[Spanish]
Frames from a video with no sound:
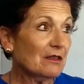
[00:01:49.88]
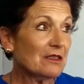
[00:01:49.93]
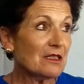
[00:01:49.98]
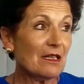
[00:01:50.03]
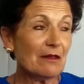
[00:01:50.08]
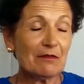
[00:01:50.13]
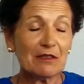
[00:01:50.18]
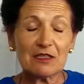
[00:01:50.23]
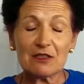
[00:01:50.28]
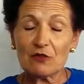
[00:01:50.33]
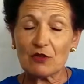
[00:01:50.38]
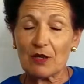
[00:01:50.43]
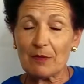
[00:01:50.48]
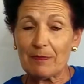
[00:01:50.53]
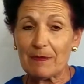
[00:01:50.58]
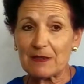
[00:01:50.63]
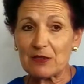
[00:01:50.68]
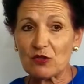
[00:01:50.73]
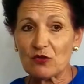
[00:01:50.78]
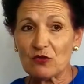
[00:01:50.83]
¿sabéis lo
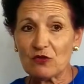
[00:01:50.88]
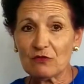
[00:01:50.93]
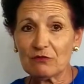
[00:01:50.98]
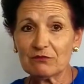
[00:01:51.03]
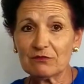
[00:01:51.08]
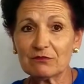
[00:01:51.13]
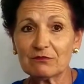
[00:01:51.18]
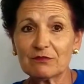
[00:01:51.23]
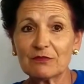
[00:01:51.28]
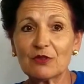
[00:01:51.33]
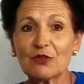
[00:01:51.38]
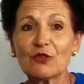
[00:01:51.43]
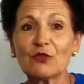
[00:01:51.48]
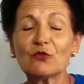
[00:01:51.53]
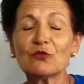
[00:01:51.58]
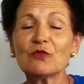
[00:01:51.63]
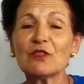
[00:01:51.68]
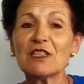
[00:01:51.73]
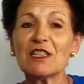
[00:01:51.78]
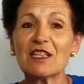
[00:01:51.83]
que pasó?
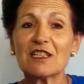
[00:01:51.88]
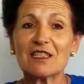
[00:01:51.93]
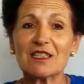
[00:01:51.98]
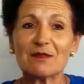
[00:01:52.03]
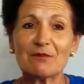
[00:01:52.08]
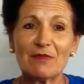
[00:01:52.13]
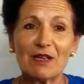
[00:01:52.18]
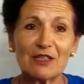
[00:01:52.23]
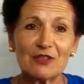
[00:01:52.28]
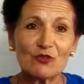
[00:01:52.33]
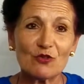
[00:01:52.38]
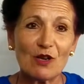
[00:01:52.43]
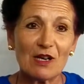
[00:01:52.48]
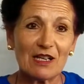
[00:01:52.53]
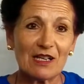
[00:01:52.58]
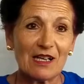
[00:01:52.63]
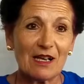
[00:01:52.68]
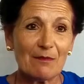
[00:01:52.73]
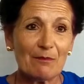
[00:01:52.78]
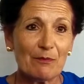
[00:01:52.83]
Que un día se marchó
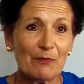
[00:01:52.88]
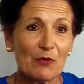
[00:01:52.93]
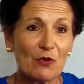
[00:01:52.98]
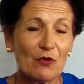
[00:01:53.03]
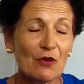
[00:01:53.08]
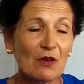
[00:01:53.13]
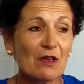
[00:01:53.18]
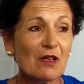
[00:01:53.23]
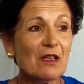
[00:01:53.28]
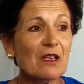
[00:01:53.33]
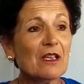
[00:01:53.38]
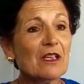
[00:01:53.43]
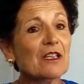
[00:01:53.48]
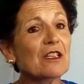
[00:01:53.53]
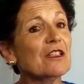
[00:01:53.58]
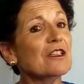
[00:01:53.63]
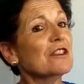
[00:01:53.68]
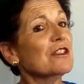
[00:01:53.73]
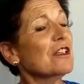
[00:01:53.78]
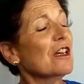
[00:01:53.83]
al campo
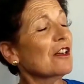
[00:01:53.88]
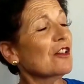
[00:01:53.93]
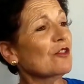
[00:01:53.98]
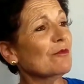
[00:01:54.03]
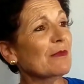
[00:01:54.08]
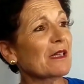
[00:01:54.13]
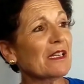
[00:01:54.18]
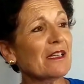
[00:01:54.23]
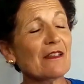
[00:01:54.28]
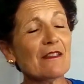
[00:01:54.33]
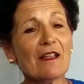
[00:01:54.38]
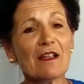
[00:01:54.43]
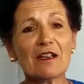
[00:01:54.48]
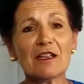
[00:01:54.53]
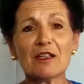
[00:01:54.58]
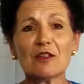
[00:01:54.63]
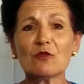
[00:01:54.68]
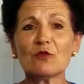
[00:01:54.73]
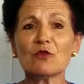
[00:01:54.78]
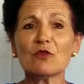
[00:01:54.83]
y ya no me queda
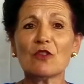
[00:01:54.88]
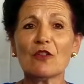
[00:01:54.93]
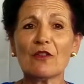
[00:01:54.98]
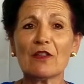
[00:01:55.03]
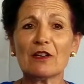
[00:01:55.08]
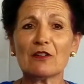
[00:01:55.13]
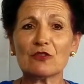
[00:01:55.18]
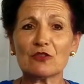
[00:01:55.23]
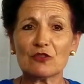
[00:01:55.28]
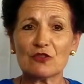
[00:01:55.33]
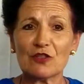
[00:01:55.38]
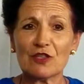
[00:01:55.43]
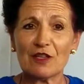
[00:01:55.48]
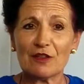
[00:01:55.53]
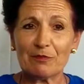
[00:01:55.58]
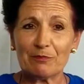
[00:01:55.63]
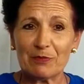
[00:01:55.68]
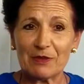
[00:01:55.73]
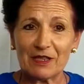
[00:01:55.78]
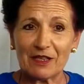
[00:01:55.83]
ninguno de los
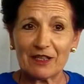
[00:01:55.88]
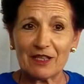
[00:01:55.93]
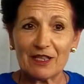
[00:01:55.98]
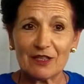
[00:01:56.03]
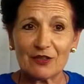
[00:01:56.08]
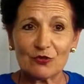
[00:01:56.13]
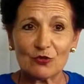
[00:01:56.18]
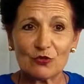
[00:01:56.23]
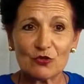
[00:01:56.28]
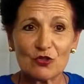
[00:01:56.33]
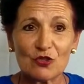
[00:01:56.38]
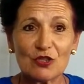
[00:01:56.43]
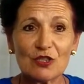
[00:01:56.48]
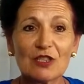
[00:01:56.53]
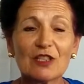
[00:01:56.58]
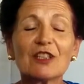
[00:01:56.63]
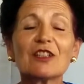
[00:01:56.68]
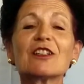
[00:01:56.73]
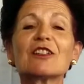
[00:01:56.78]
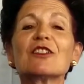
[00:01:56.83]
diez perritos.
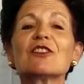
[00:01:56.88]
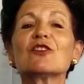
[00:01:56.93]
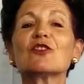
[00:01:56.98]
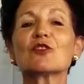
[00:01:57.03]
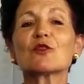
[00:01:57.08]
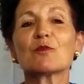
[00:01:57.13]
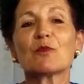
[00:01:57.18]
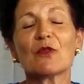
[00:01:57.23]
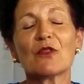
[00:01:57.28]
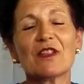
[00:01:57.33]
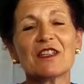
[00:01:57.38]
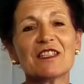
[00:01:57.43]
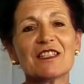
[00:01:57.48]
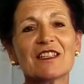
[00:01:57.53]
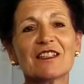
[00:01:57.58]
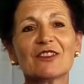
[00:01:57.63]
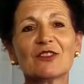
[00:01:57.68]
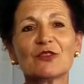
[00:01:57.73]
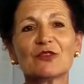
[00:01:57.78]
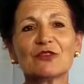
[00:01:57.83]
Nos
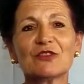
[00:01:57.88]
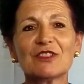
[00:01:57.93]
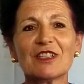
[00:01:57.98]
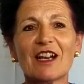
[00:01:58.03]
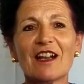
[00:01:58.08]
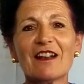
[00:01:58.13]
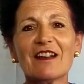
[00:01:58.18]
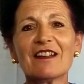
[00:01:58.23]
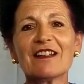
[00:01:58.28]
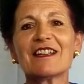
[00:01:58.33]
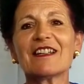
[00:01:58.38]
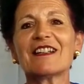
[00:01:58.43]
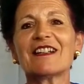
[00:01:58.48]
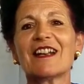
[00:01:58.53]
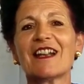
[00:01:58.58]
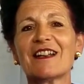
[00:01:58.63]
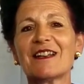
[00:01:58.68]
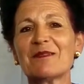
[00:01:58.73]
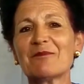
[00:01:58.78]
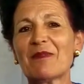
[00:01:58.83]
podéis encontrar
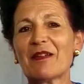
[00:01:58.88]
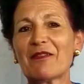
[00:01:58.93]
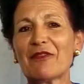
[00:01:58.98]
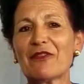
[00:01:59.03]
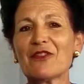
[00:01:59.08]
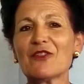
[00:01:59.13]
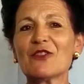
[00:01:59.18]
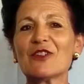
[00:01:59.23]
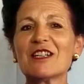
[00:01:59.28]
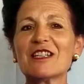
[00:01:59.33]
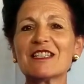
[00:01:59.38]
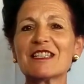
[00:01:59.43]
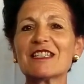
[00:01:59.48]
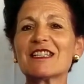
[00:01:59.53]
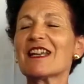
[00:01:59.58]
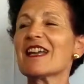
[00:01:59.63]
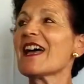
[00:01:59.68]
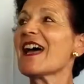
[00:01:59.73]
en animaciones